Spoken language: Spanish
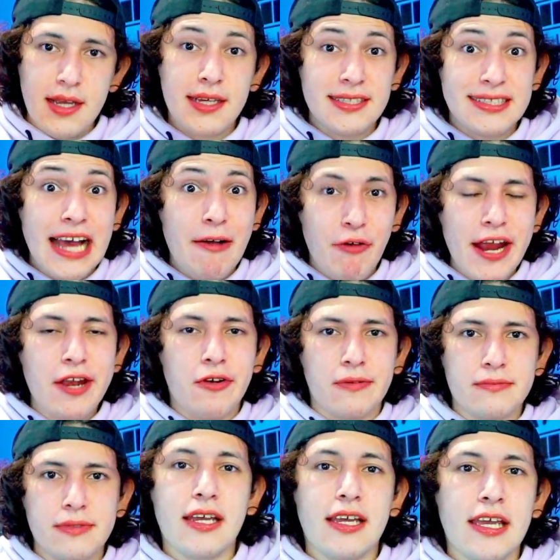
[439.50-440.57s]
Está
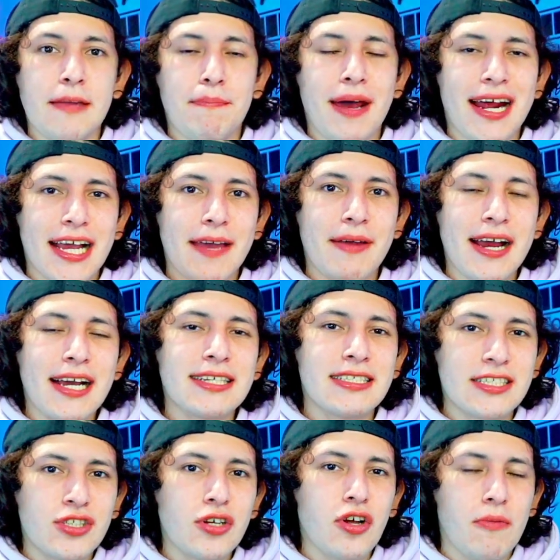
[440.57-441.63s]
bueno. Y para que vean que sí
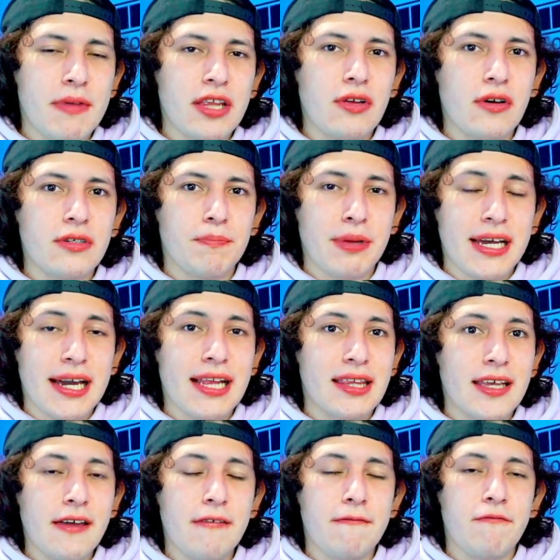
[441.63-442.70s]
estoy comiendo
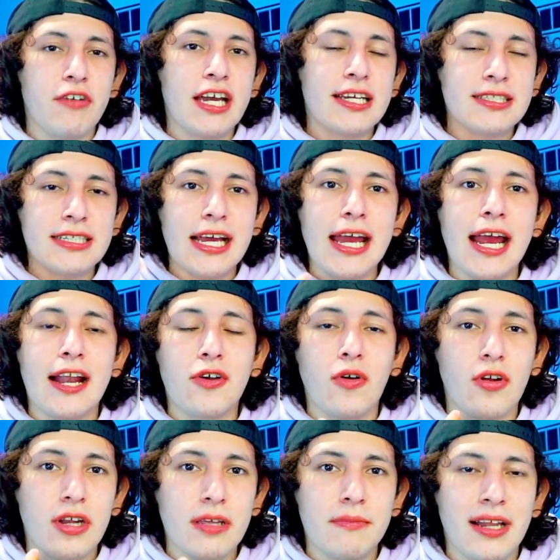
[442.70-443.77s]
picante, fíjense el
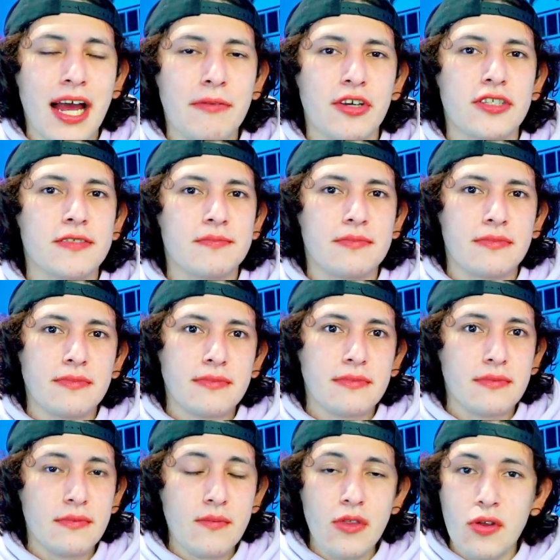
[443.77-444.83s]
color de mis labios.
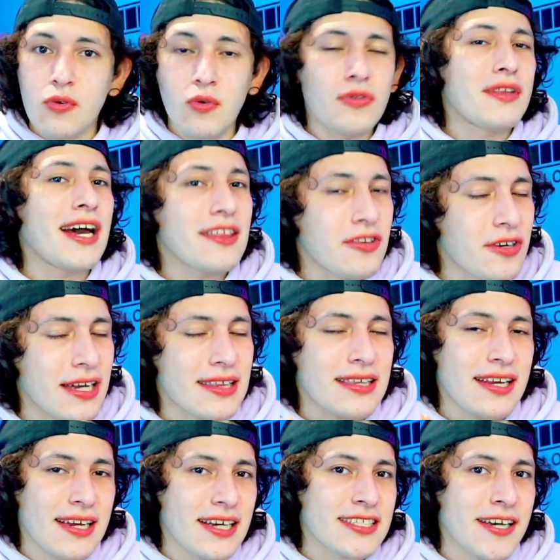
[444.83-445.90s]
Un dato que
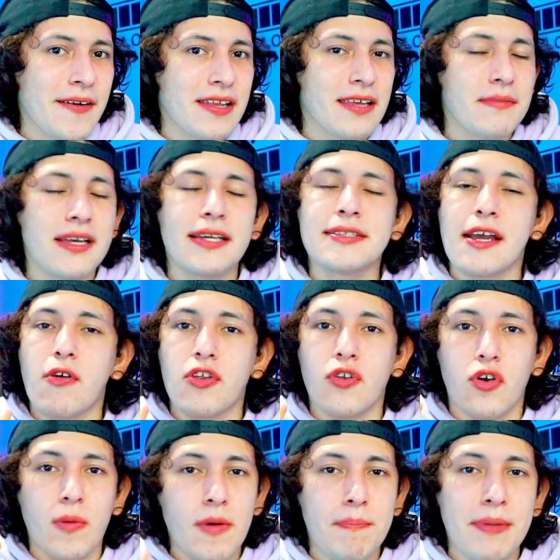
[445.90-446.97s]
tienen que saber de mí es que cuando
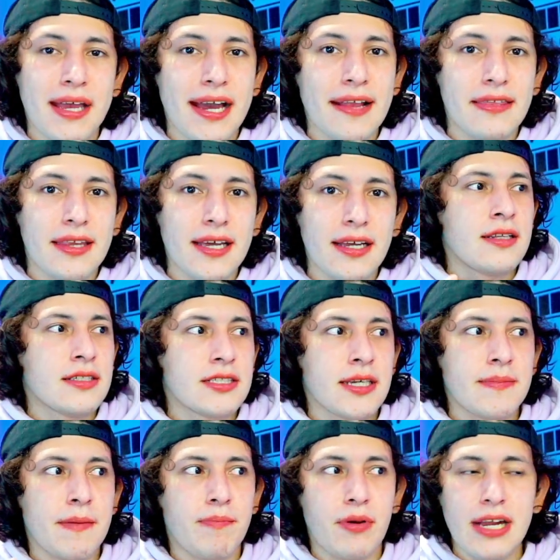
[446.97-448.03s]
como picante se
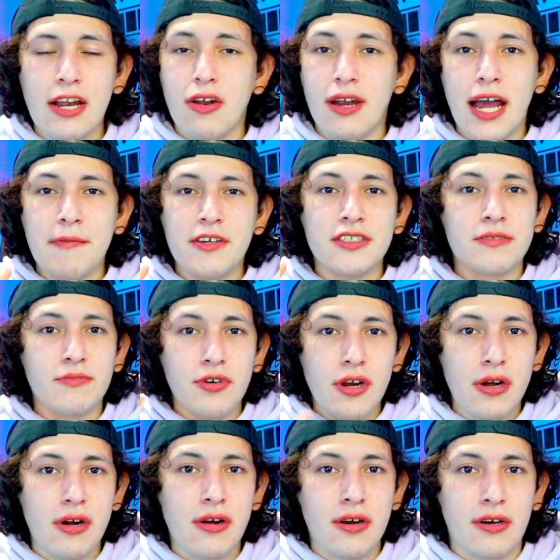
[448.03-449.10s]
me ponen los labios muy
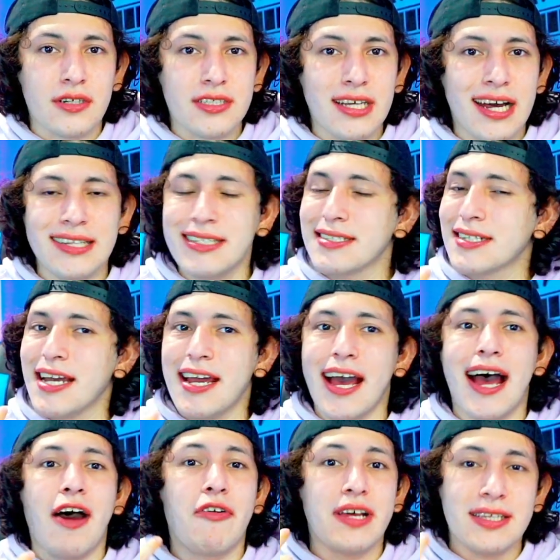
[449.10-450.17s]
rojos. Así es que
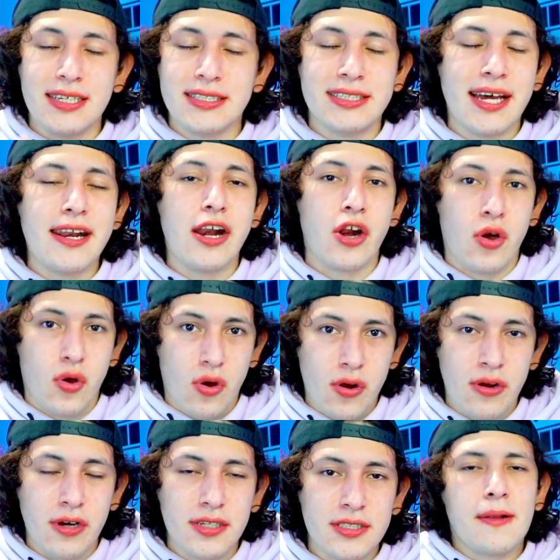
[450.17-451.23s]
ahorita están
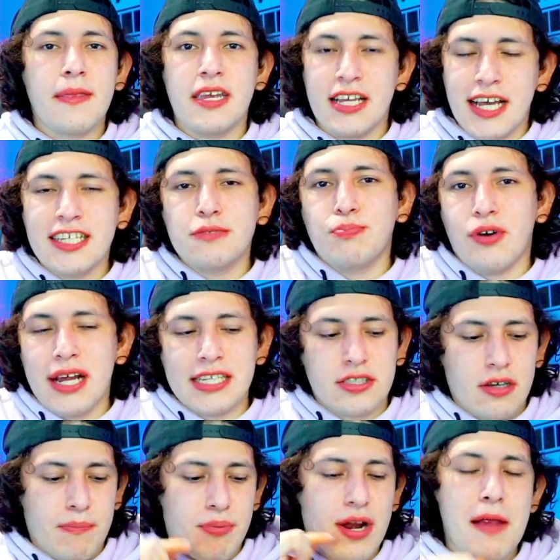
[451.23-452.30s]
rojos y es por
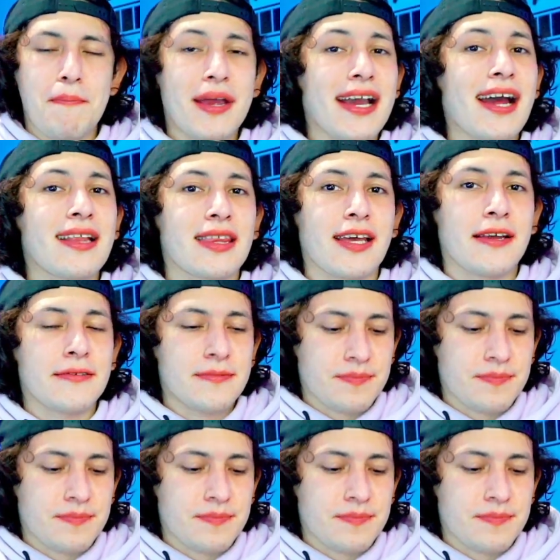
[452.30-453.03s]
esto, por el picante.